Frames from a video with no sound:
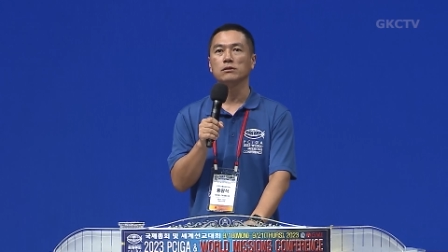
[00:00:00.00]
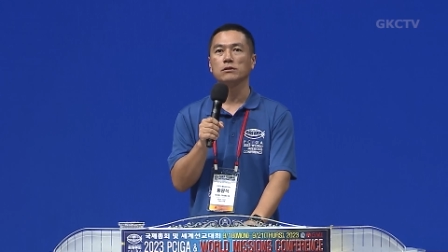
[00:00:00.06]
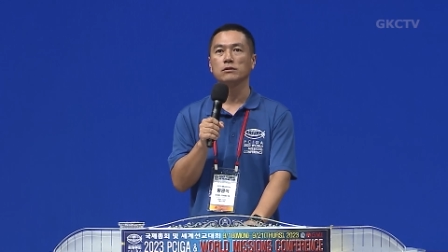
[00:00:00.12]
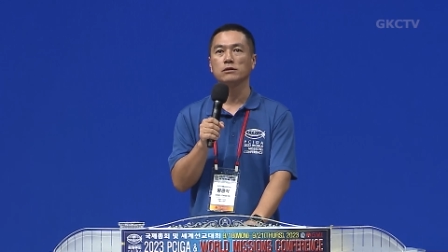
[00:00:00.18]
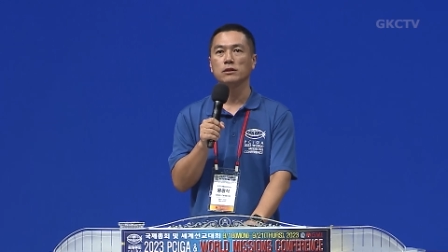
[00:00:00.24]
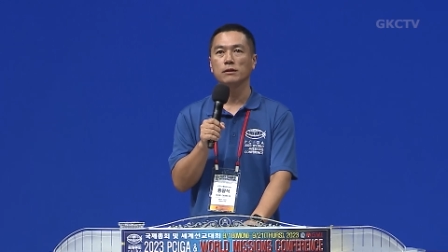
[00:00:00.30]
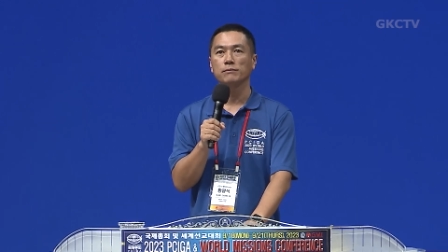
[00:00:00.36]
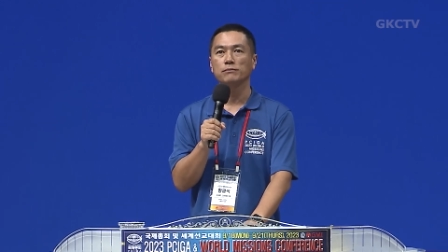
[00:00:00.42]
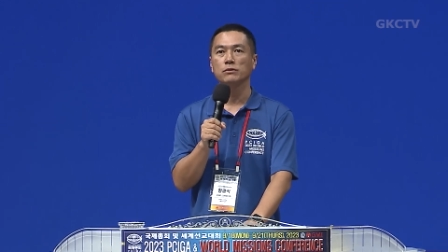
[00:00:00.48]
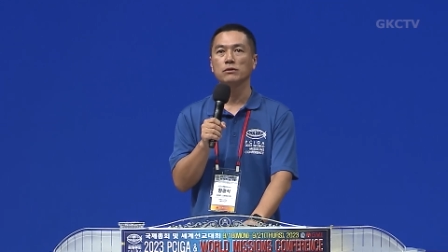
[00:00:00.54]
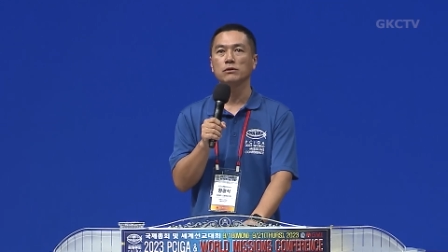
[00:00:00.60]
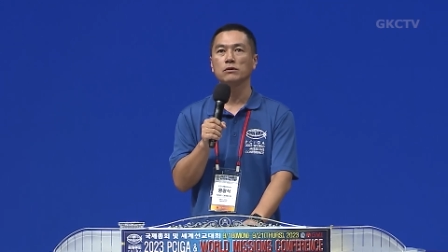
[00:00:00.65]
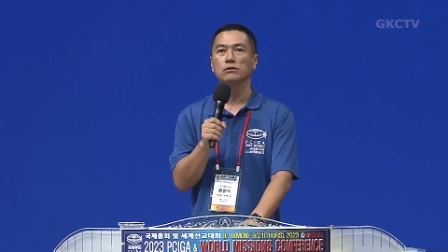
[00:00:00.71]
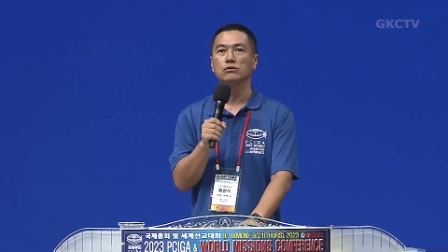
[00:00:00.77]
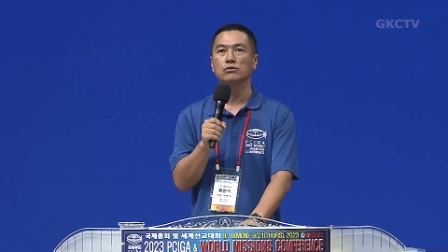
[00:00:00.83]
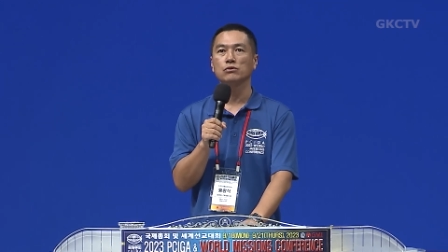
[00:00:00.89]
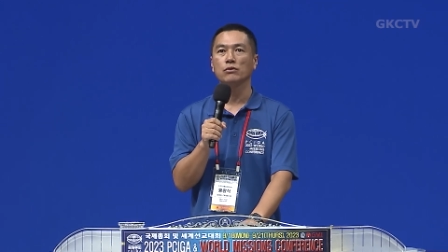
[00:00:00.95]

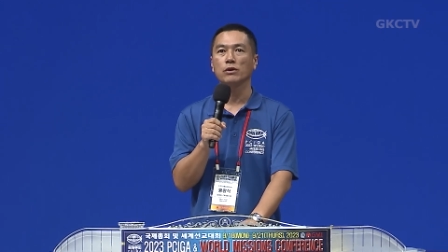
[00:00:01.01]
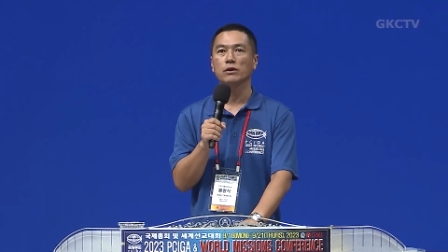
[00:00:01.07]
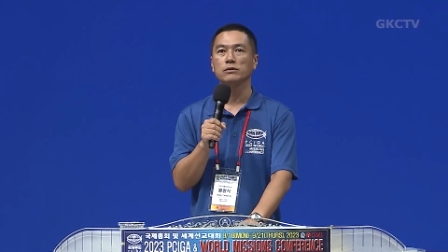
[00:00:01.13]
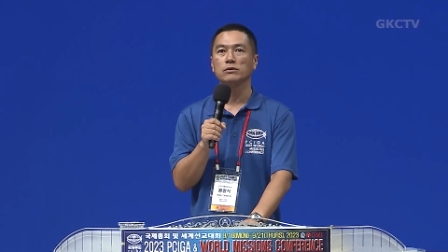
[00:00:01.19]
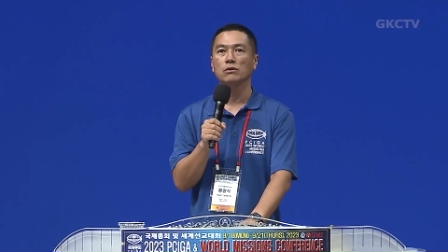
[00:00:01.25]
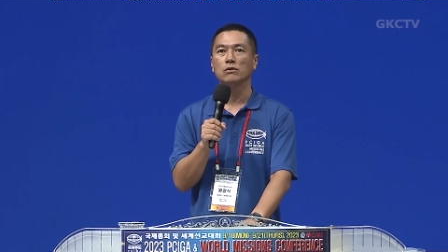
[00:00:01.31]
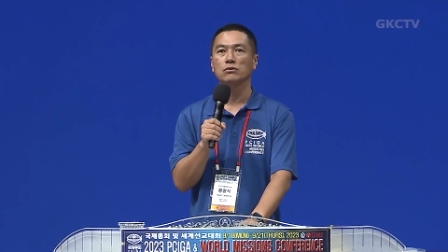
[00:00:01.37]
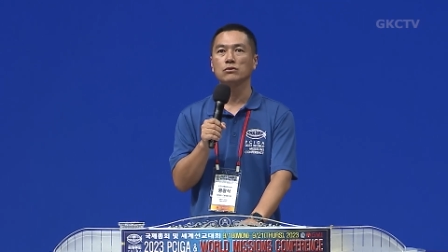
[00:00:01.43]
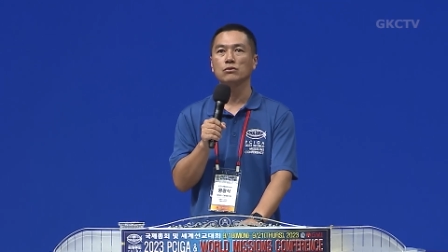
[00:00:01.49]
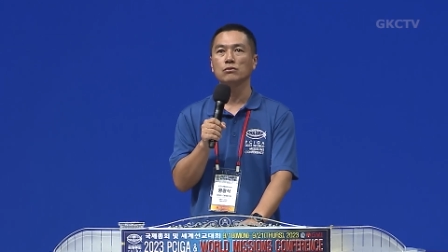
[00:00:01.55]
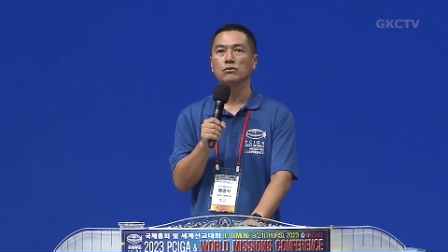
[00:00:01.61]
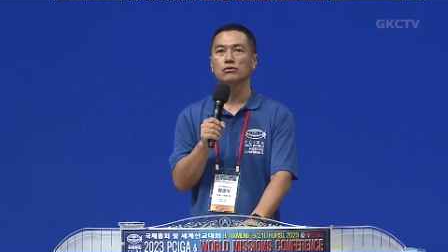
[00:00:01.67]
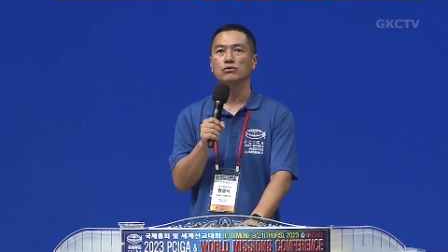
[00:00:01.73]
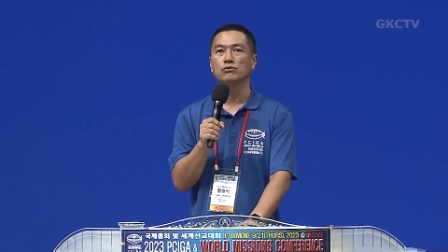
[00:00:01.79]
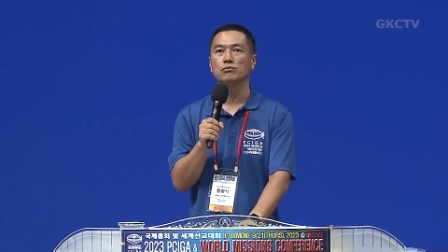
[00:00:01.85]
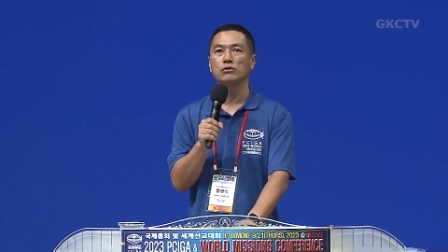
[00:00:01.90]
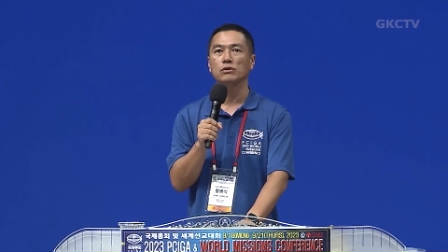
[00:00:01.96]
스태프들 총해서 총
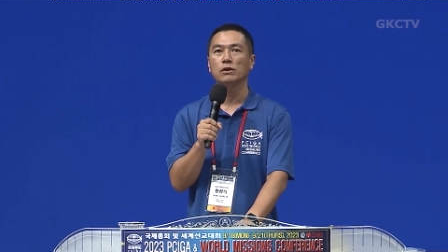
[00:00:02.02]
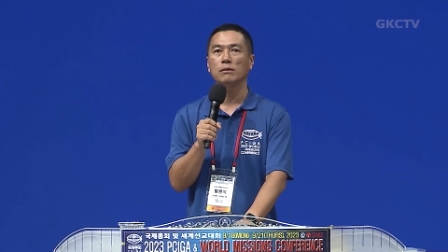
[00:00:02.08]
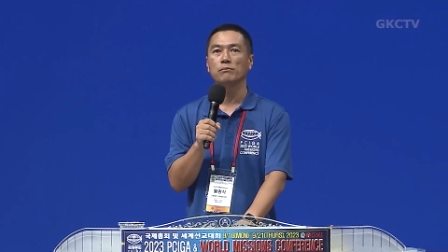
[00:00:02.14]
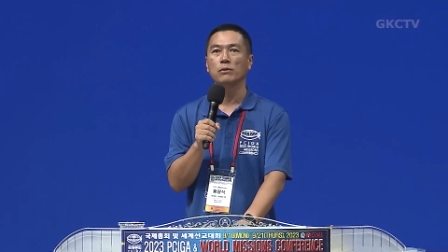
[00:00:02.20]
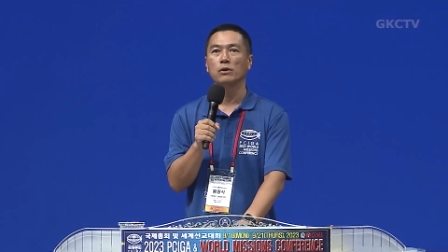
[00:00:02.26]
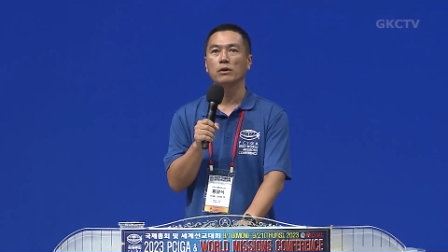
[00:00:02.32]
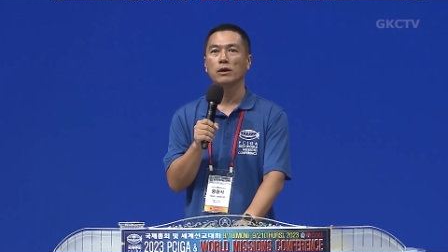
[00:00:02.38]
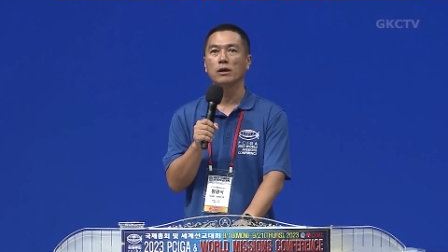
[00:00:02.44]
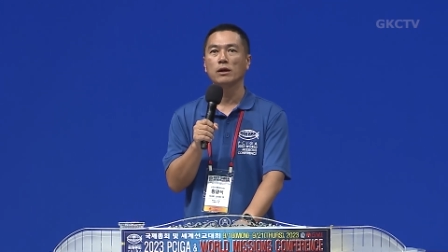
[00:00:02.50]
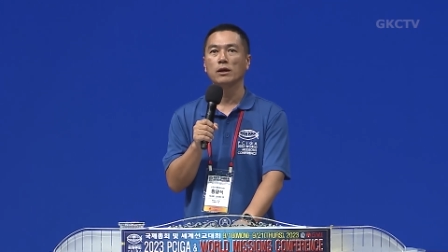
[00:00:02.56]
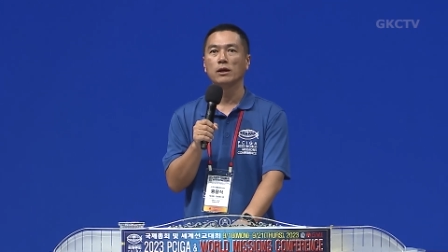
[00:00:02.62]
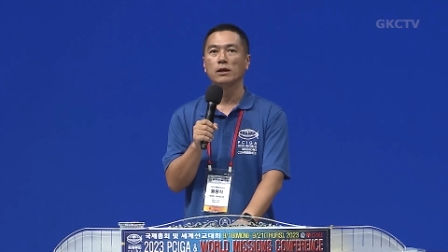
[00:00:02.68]
21명에